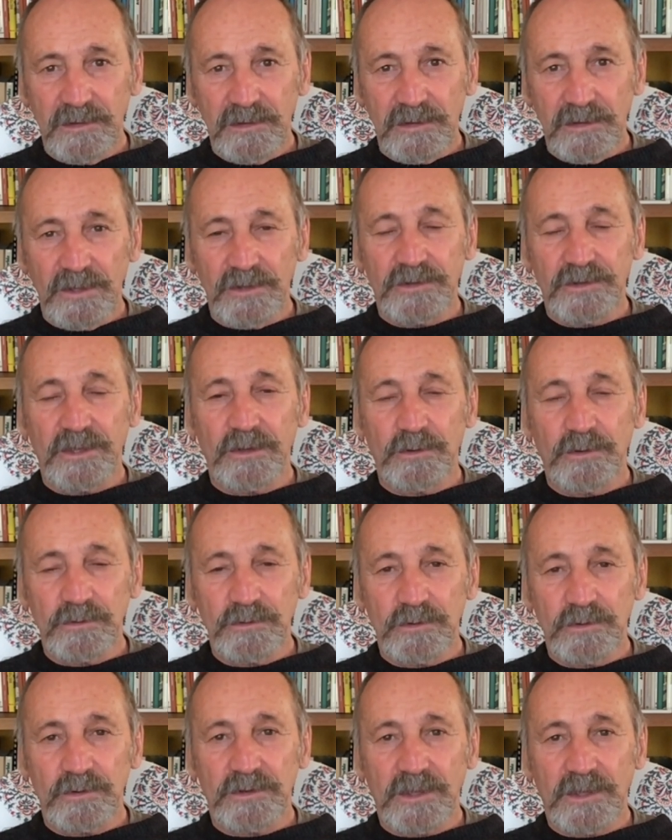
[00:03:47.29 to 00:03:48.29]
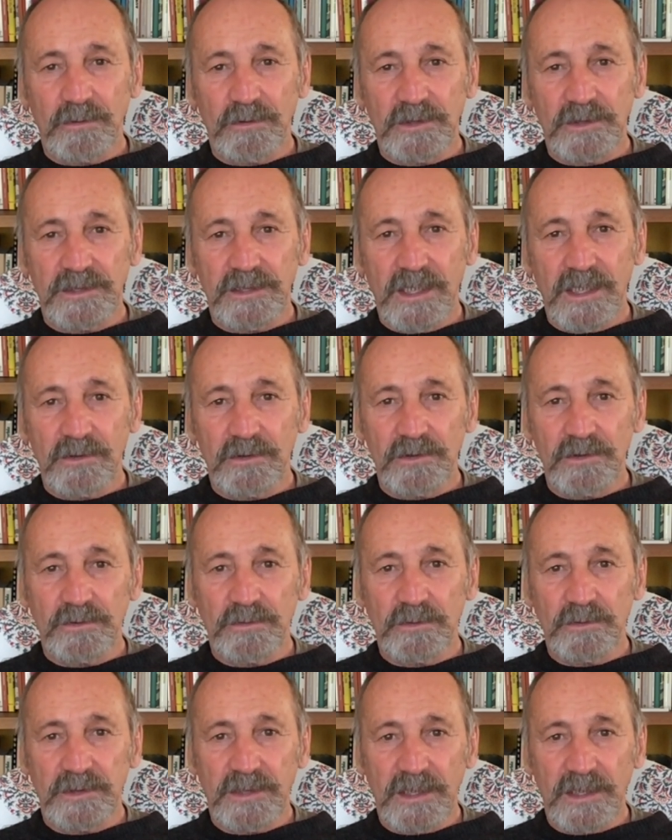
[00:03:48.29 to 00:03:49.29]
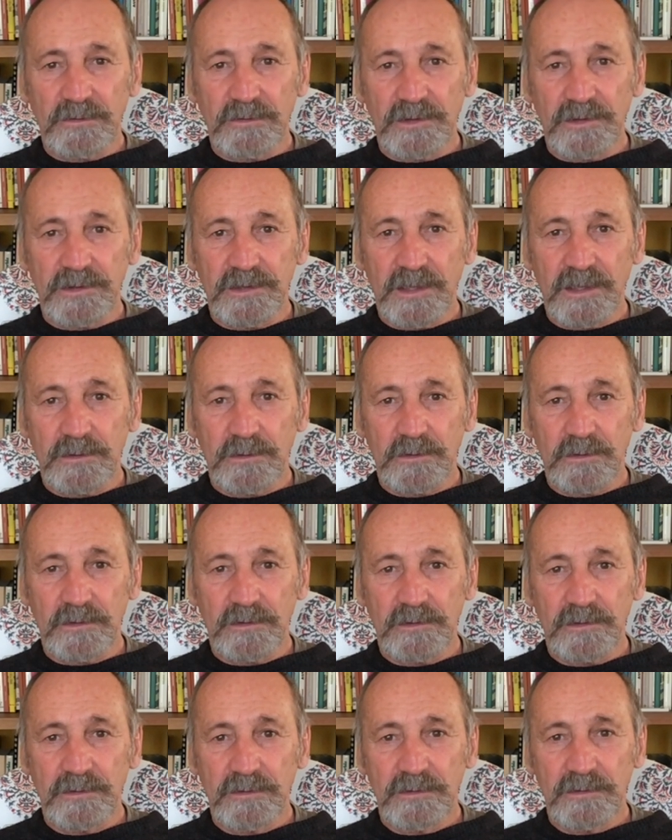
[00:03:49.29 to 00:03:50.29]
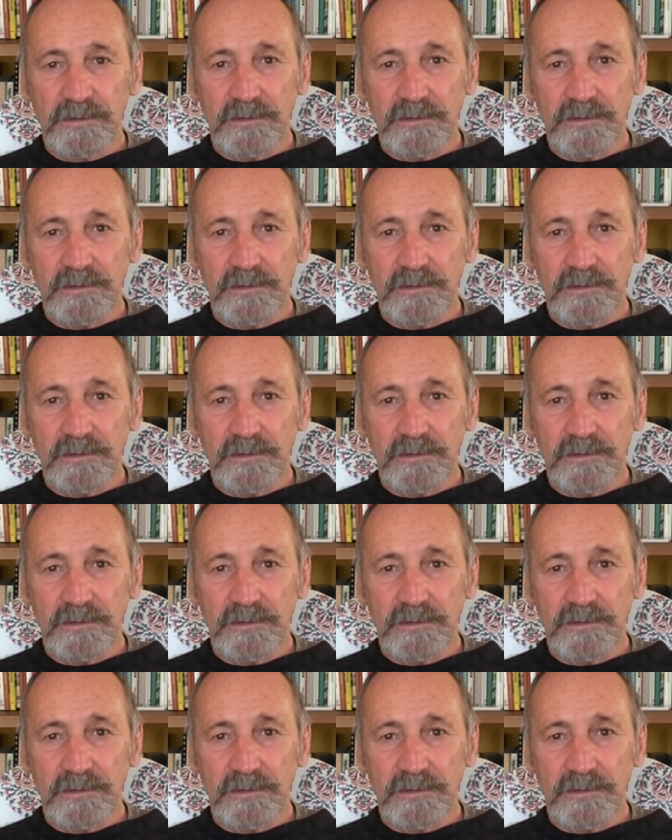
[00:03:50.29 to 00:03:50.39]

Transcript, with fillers: Il secondo straordinario risultato è stato